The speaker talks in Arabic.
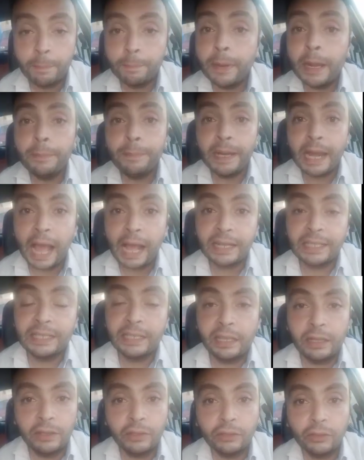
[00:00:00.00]
بل
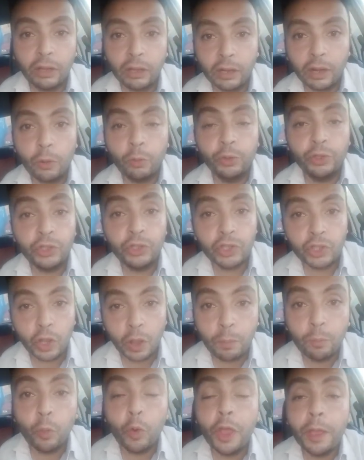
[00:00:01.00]
بالعكس الإدارة
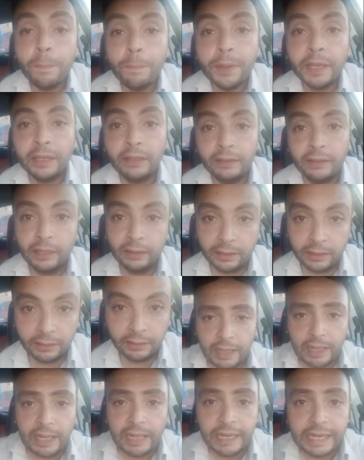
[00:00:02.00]
والنظام مهم جدا
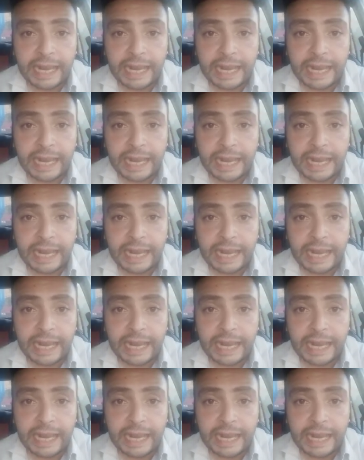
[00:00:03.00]
جدا